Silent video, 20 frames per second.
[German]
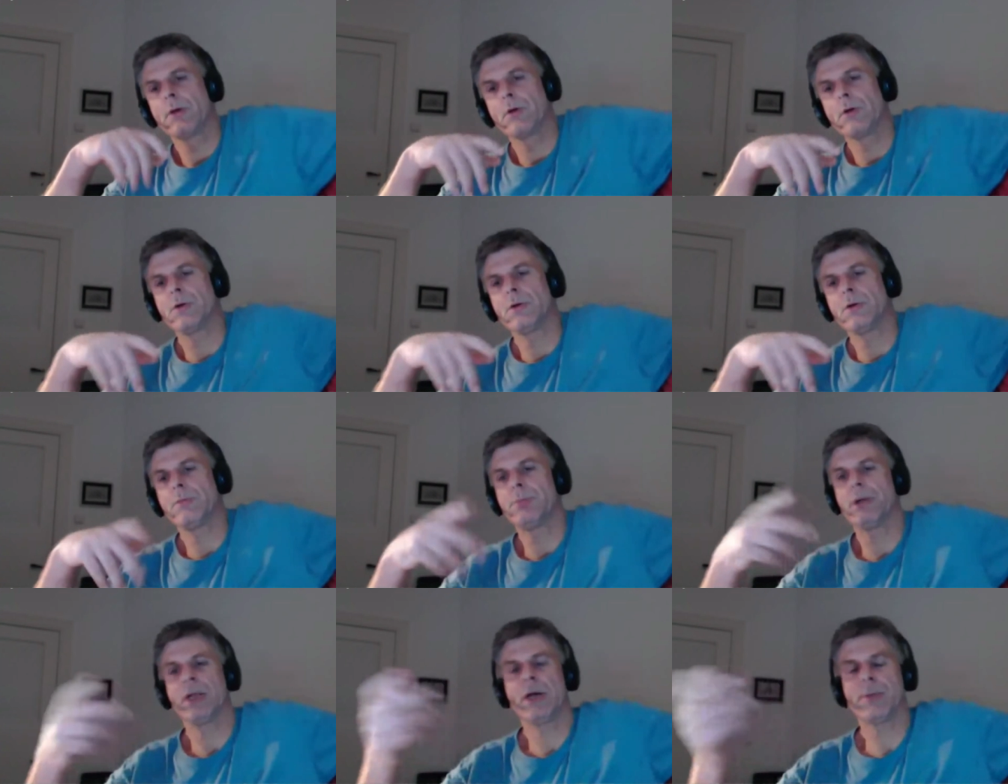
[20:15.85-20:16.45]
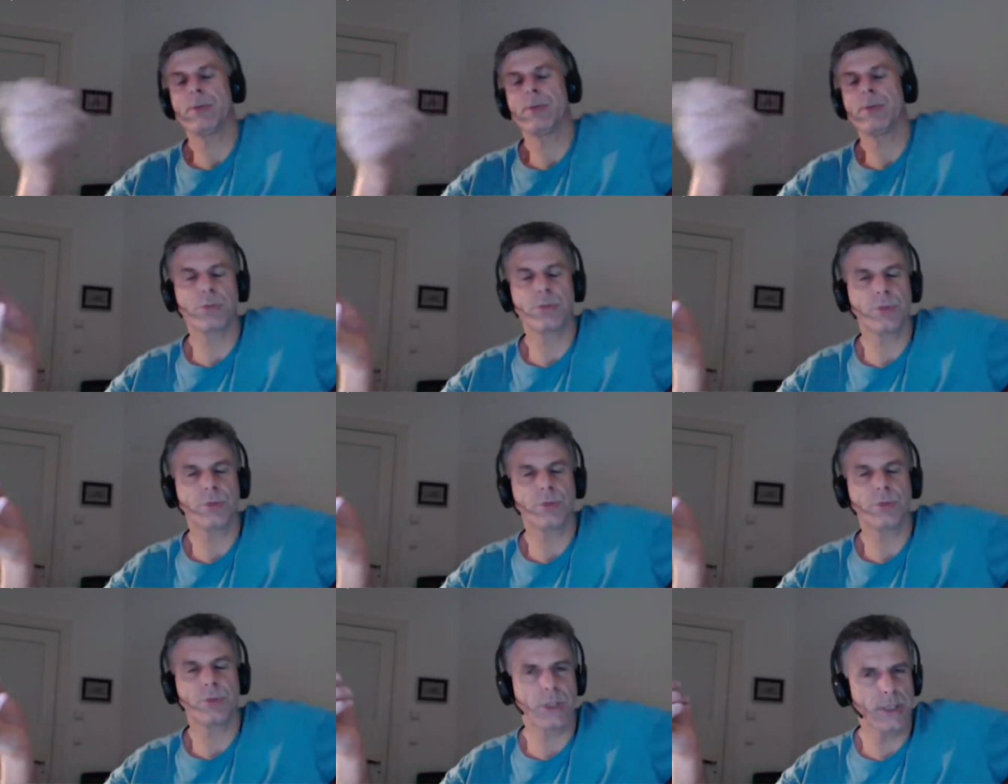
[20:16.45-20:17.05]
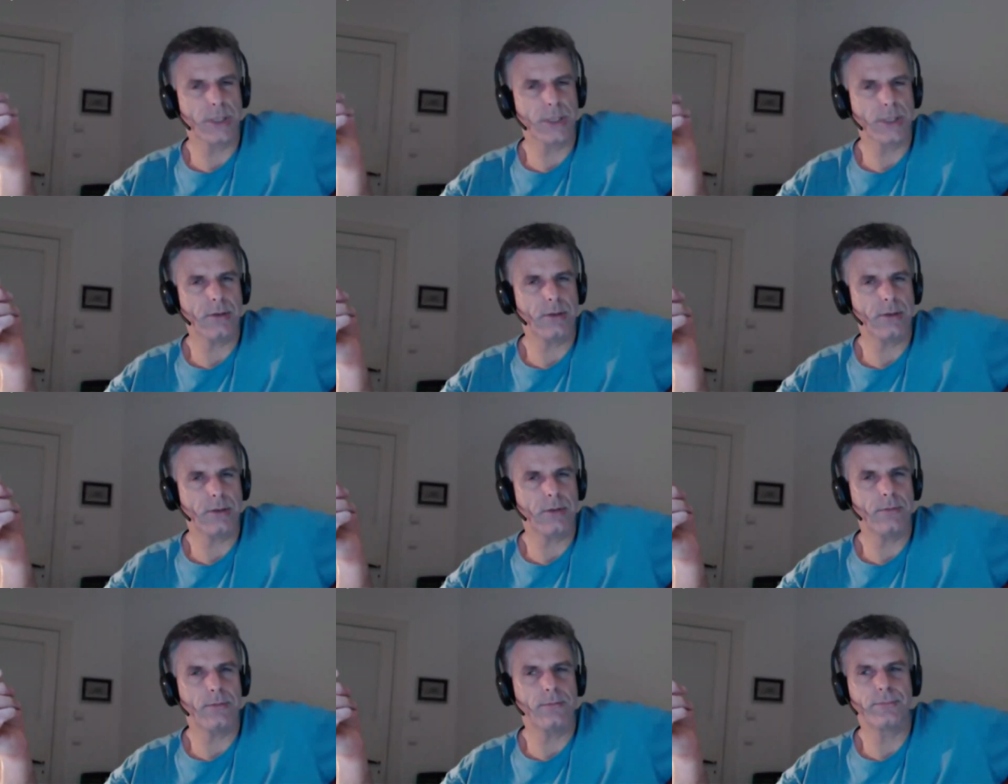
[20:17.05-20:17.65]
Und bei der
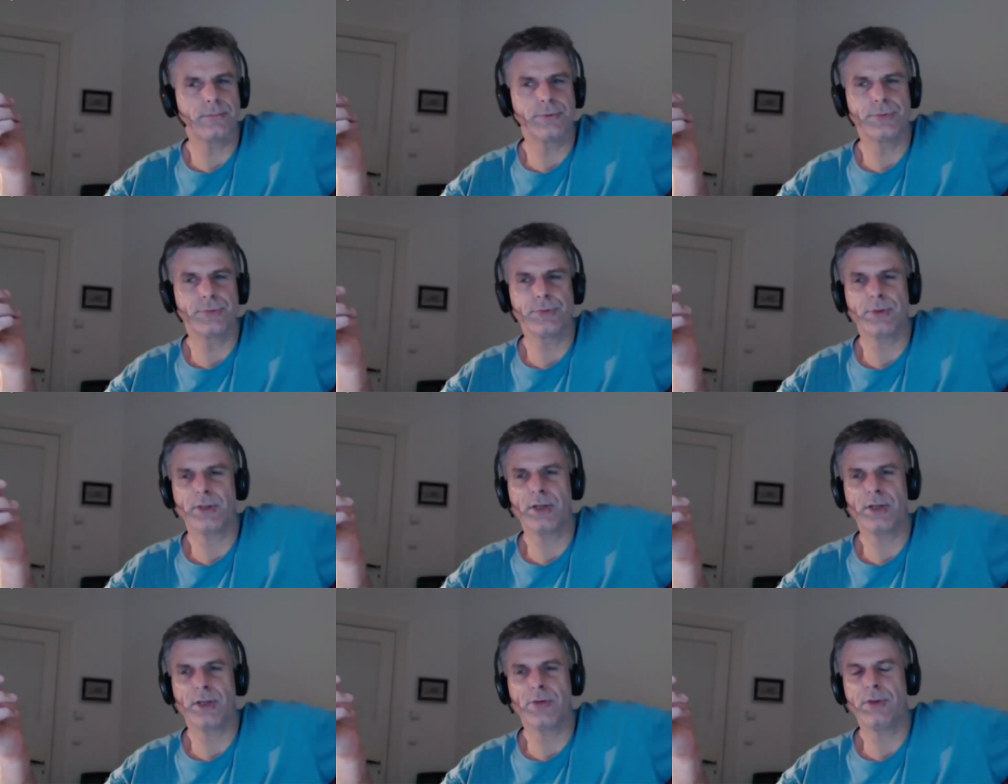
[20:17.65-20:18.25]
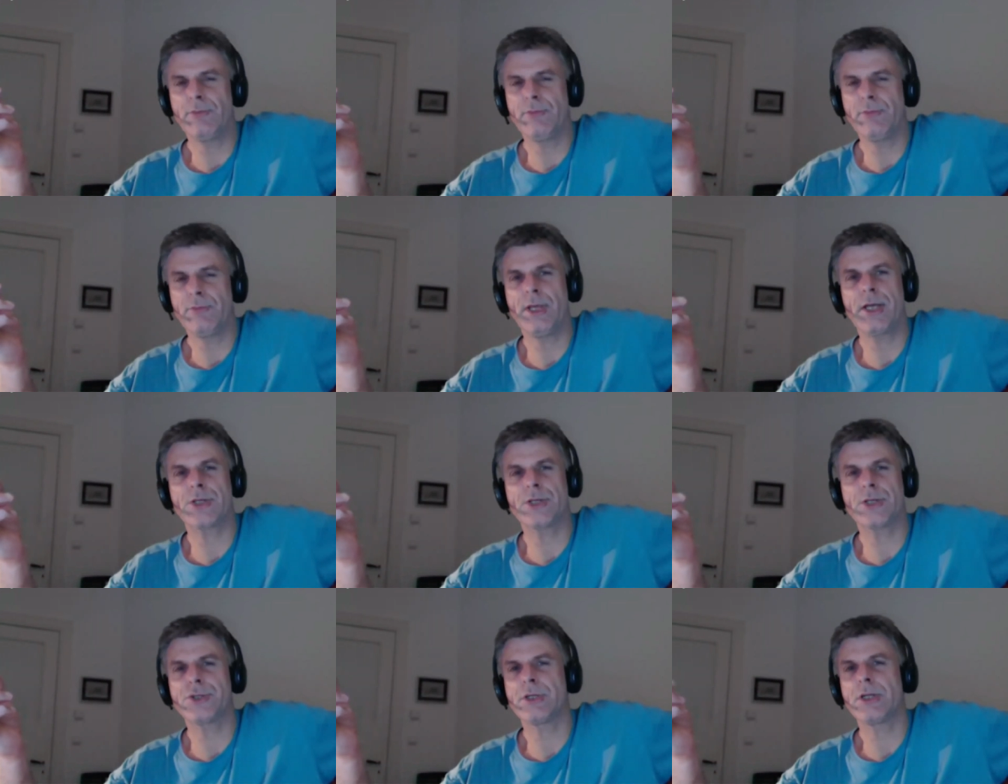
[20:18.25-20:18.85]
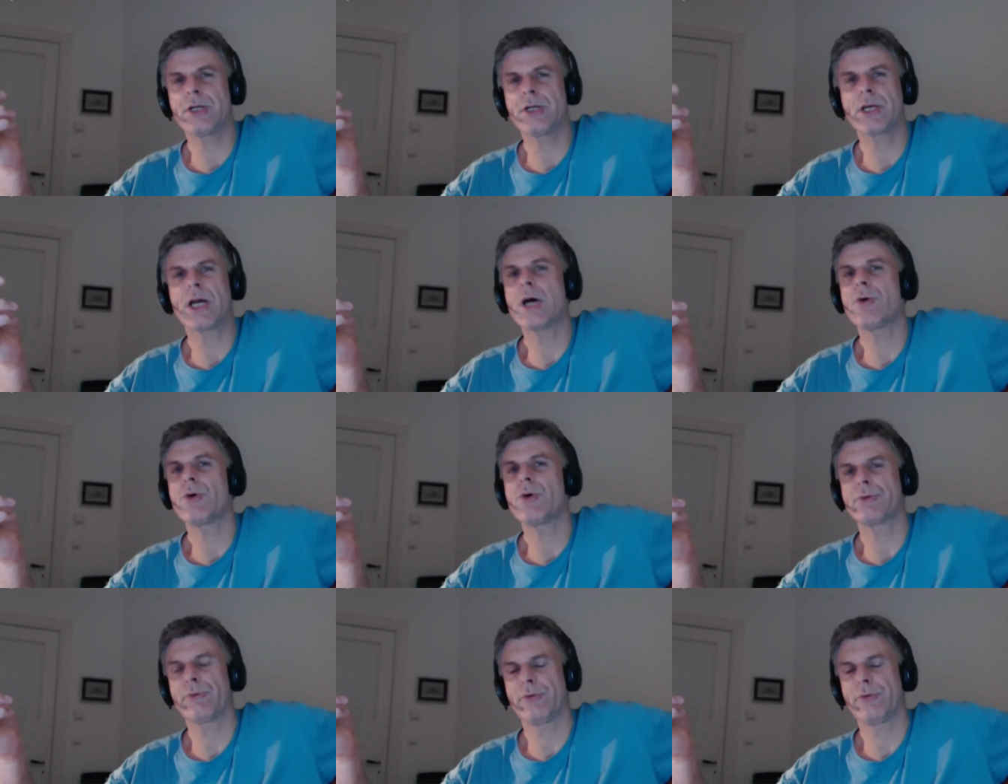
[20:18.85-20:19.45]
Abstimmungsliste, also irgendwie herrschte da
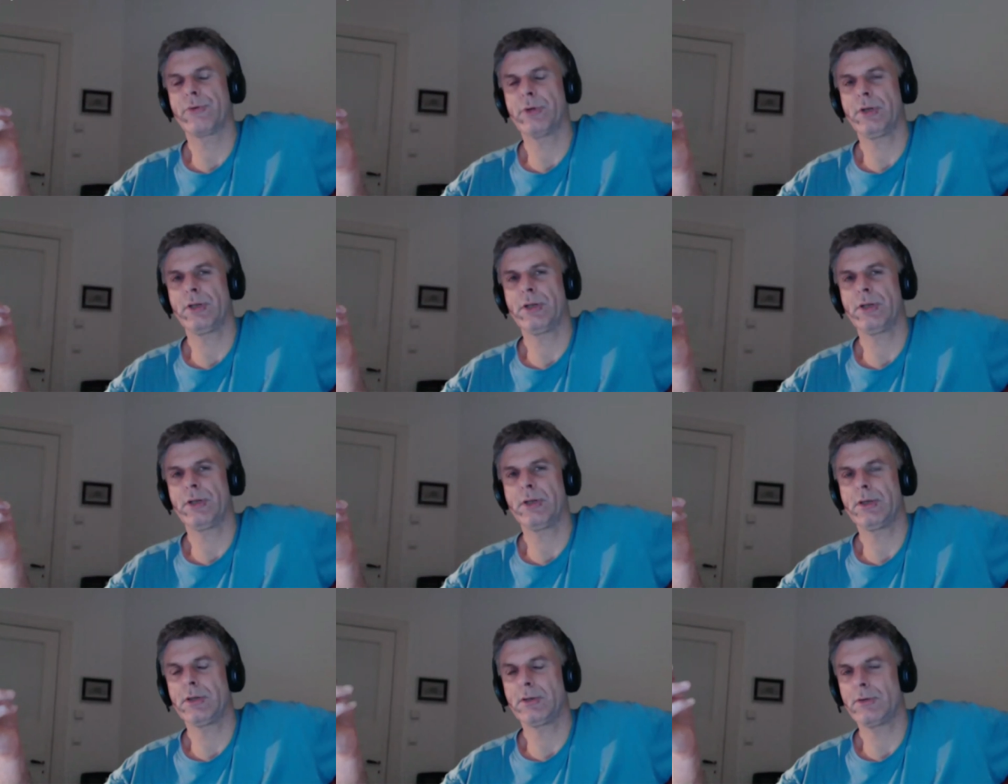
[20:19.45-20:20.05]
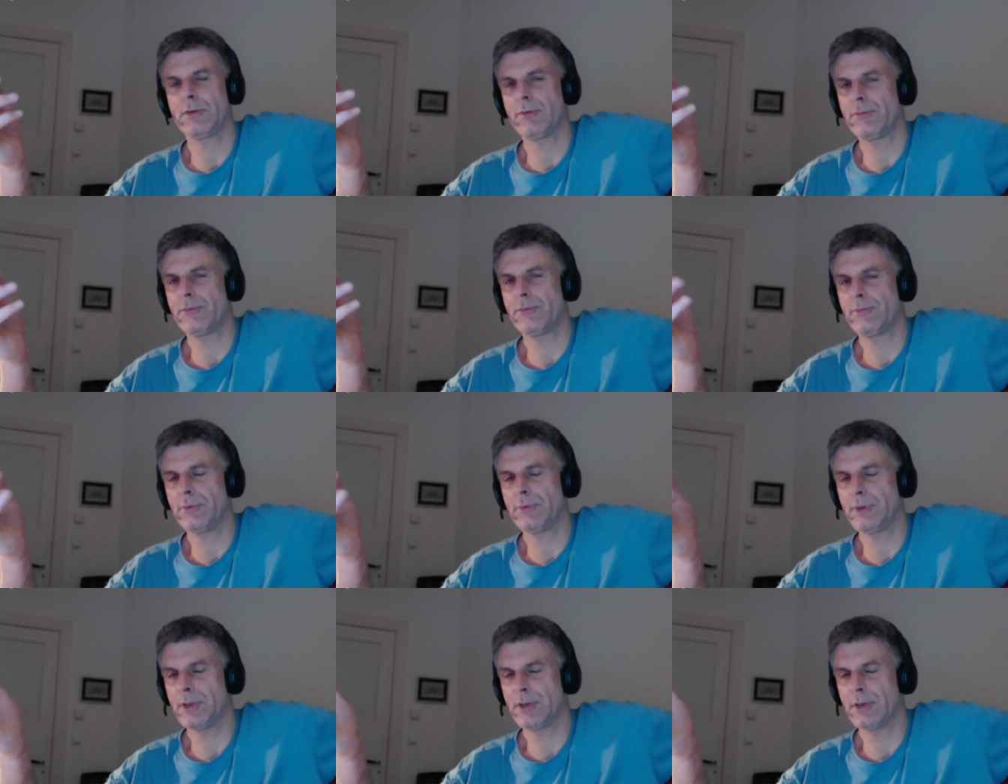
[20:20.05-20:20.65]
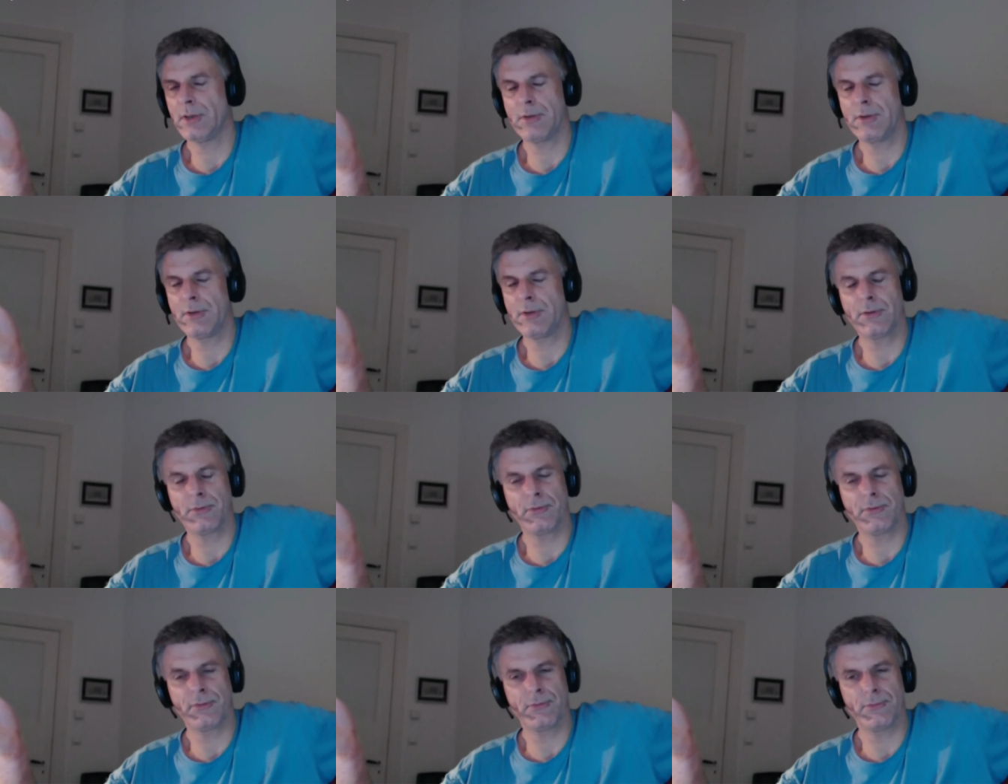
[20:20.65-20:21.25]
Chaos, fand ich. Ich hatte,
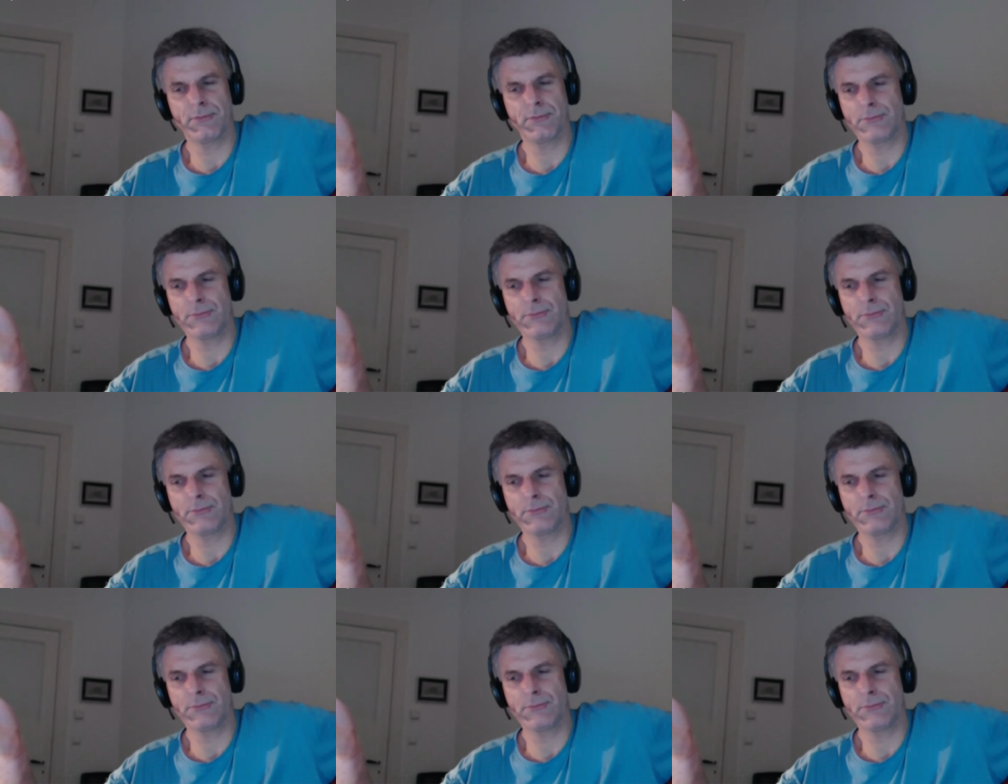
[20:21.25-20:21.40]
ich